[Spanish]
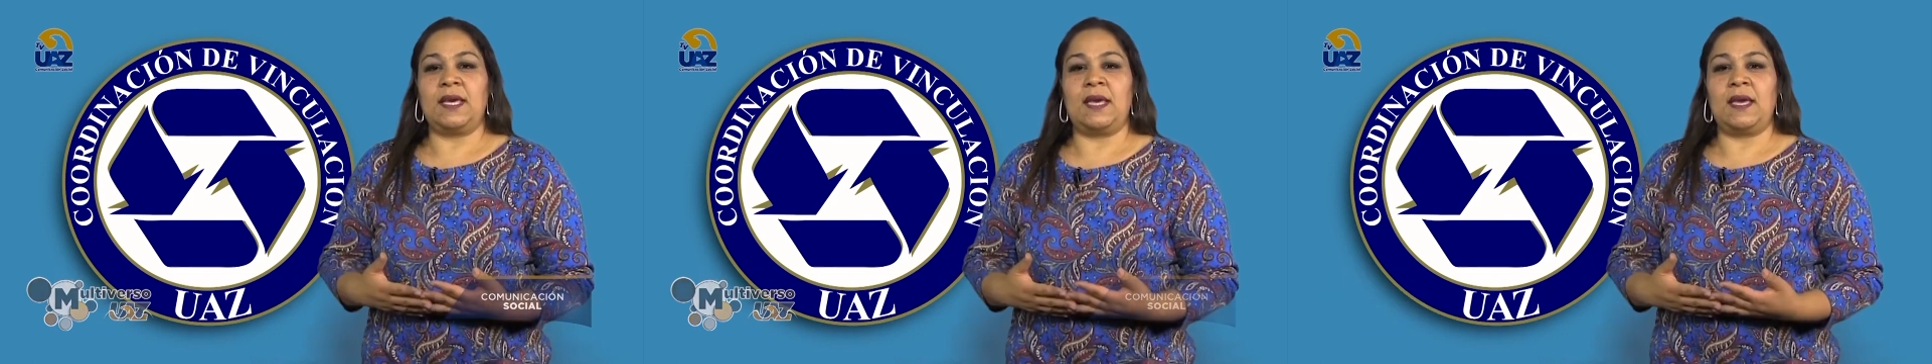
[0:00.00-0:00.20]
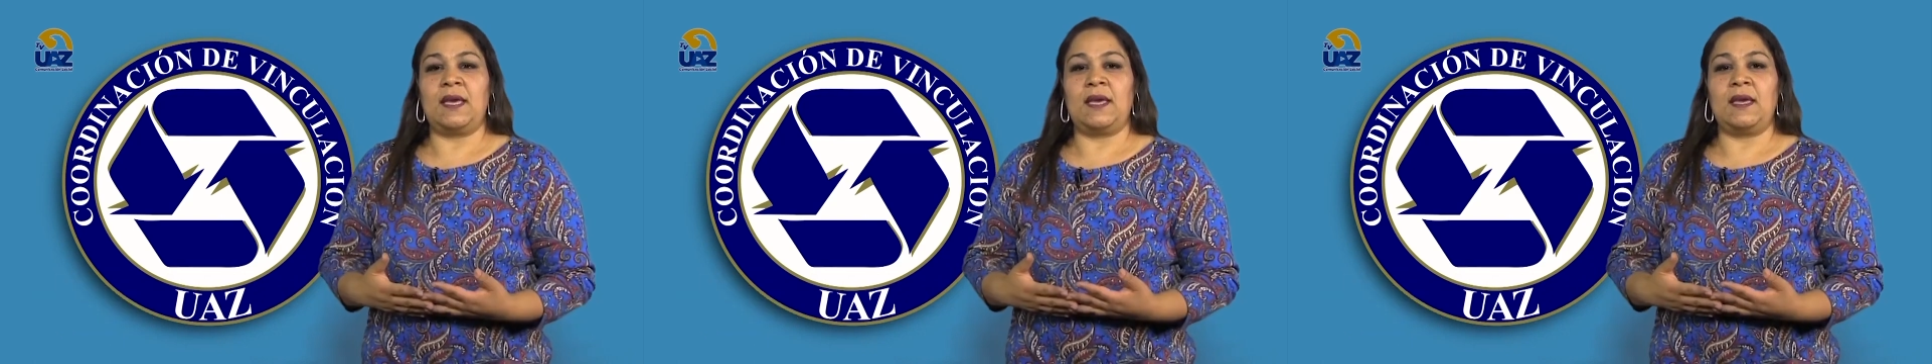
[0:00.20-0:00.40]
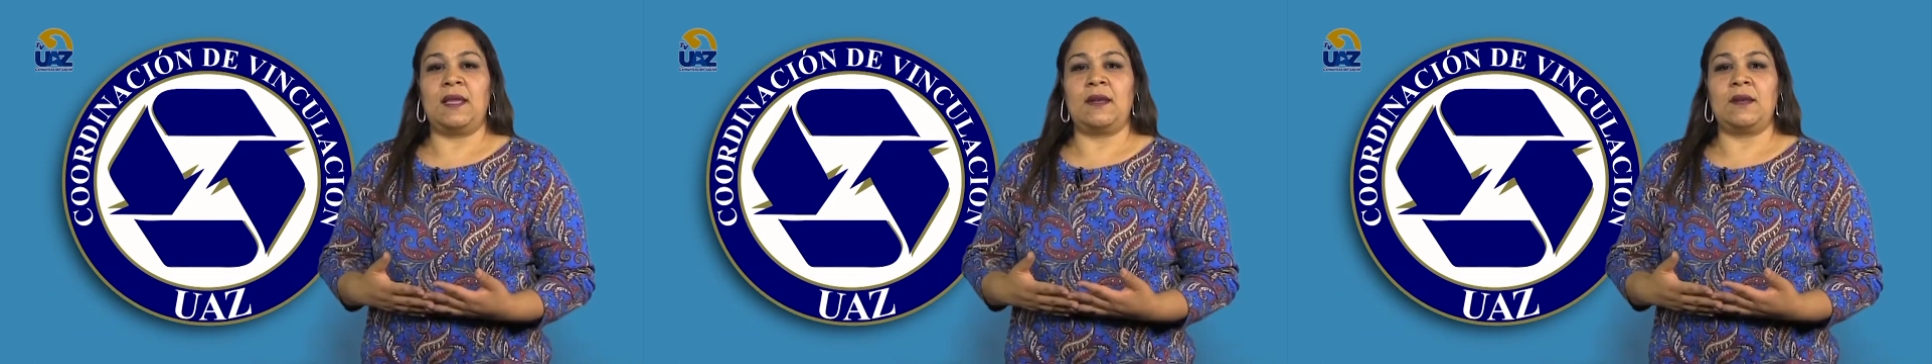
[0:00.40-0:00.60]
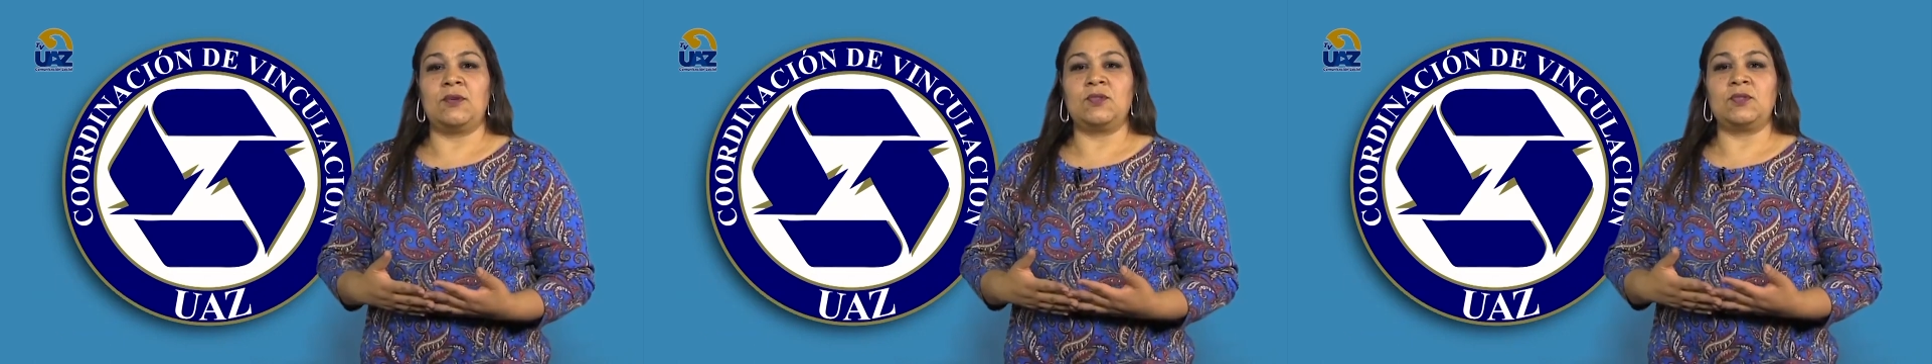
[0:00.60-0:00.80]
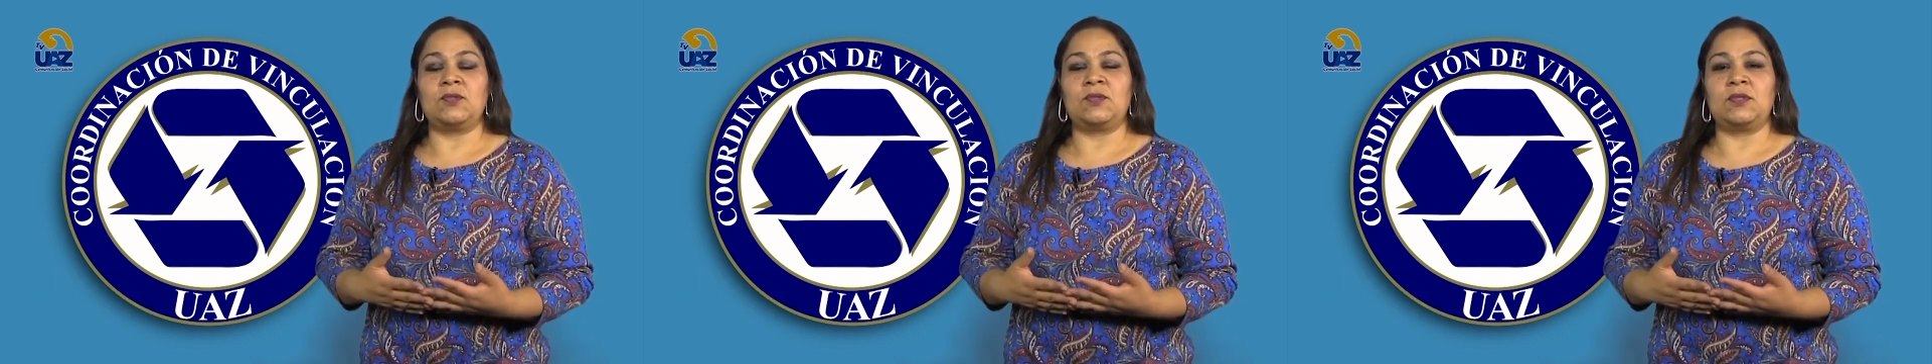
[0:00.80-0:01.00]
que
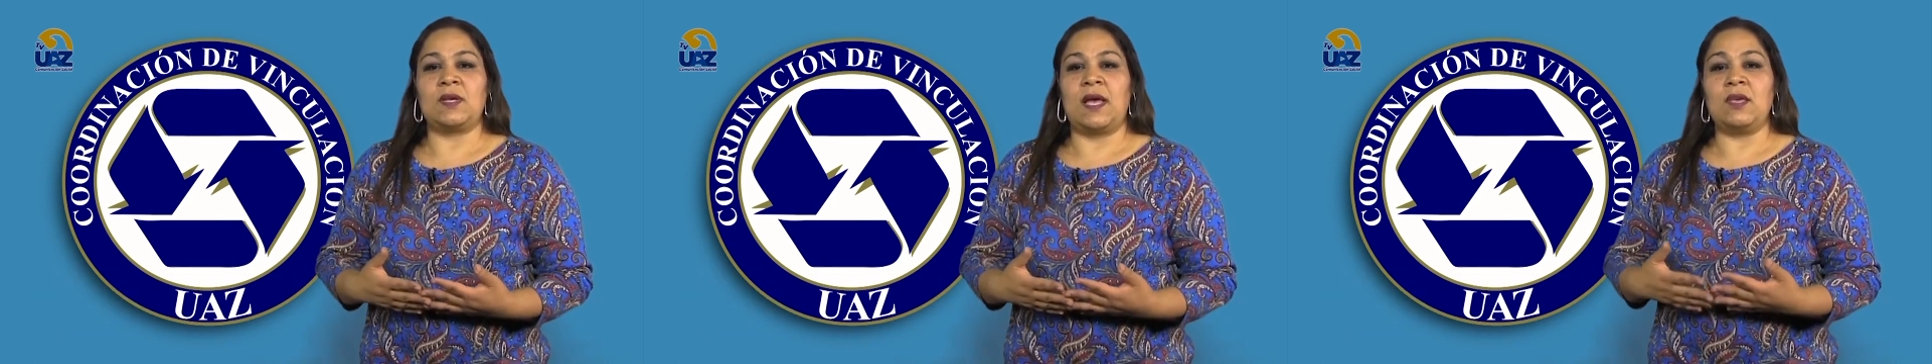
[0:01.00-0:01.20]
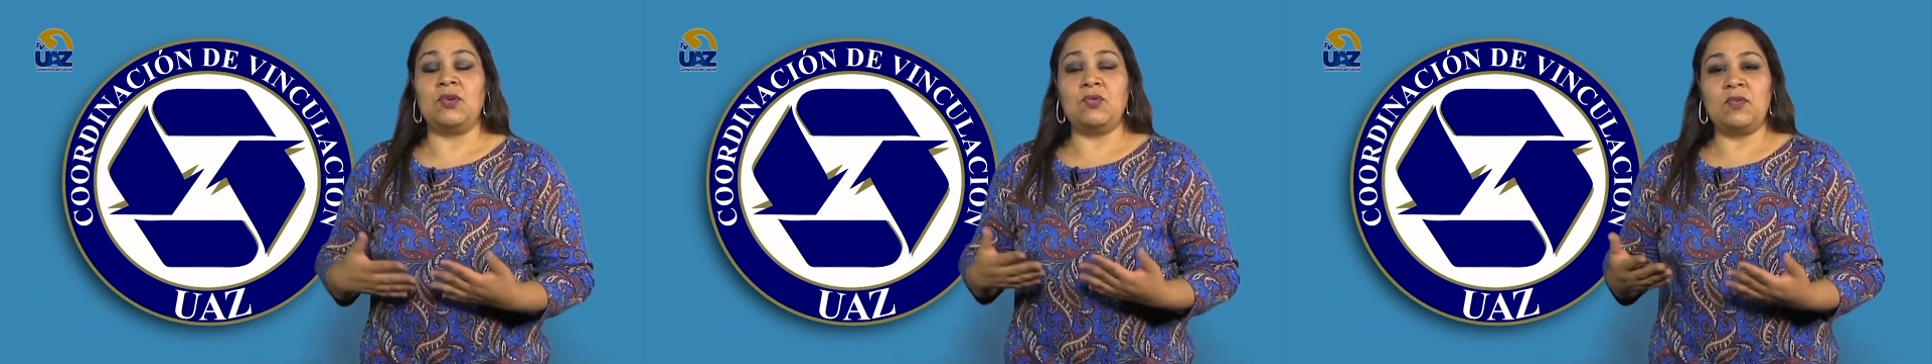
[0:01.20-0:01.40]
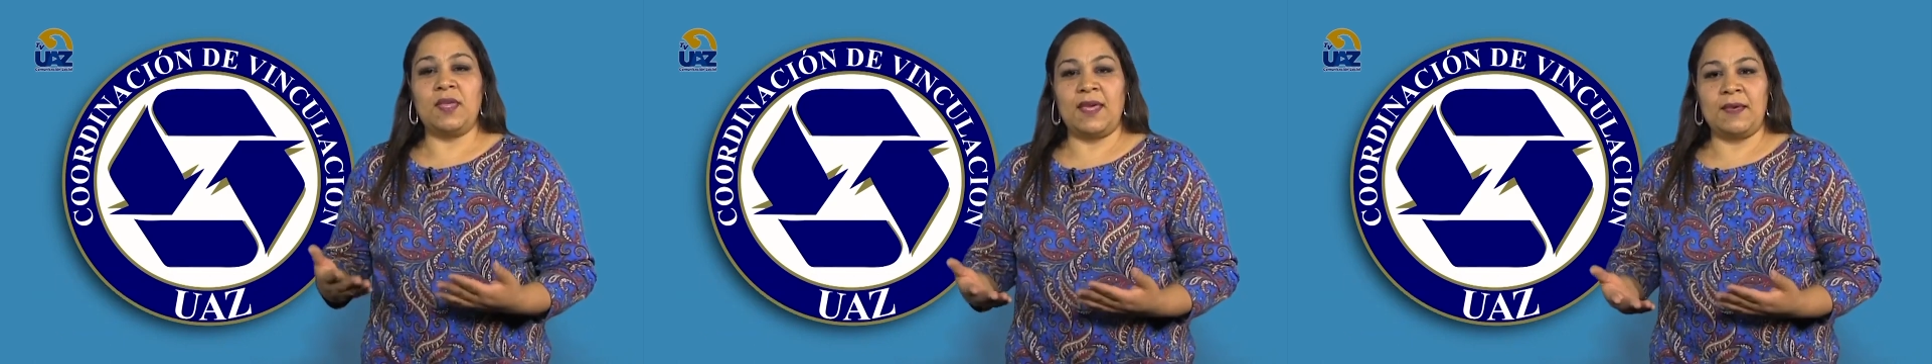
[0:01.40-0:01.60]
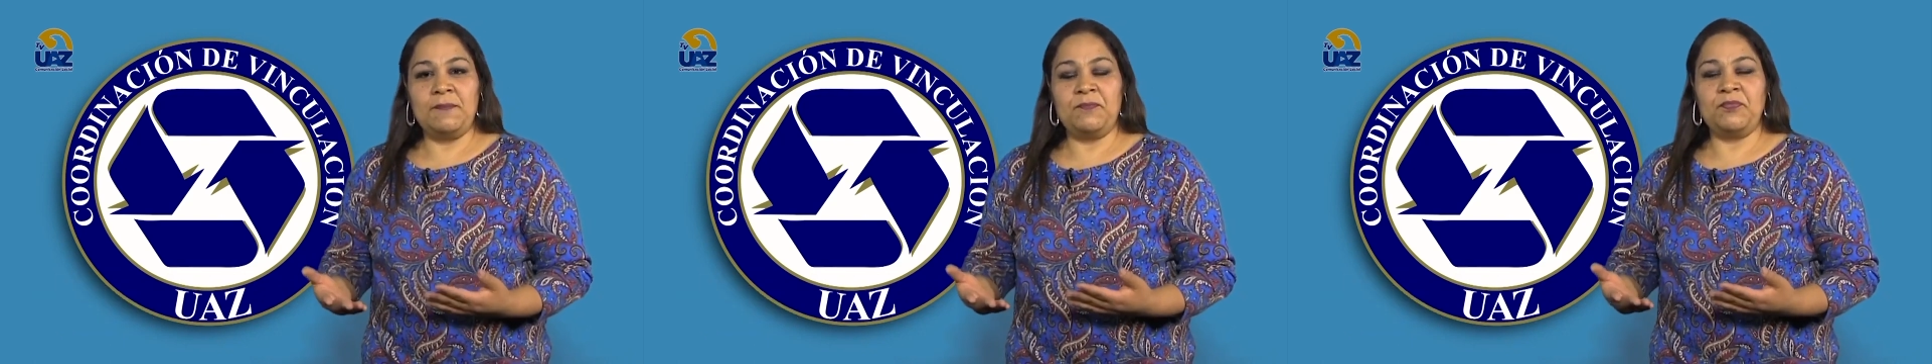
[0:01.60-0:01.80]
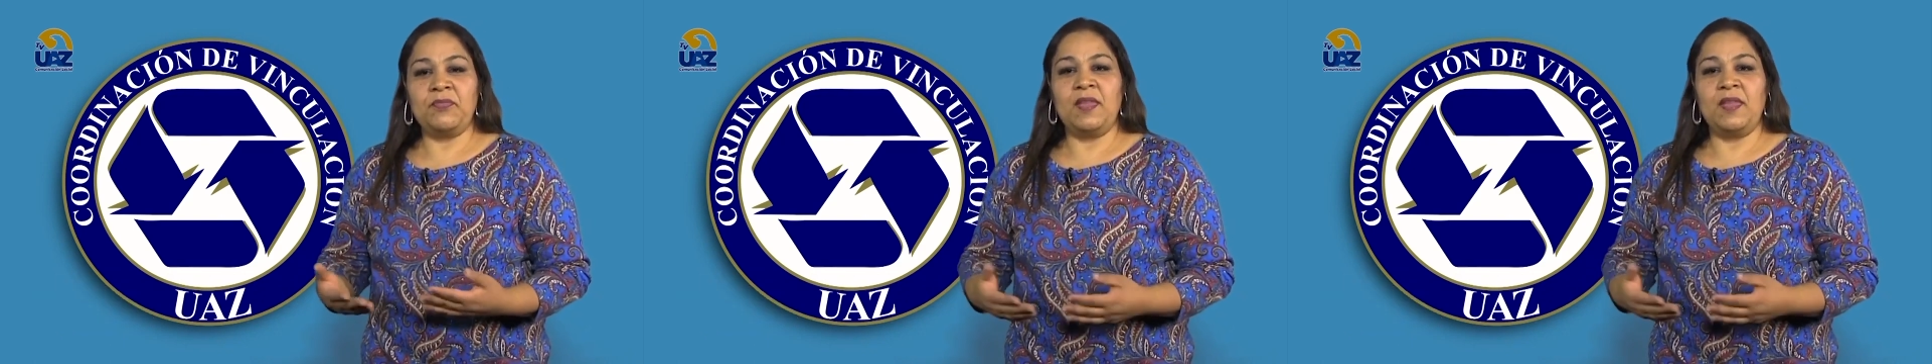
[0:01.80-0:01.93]
nos ayude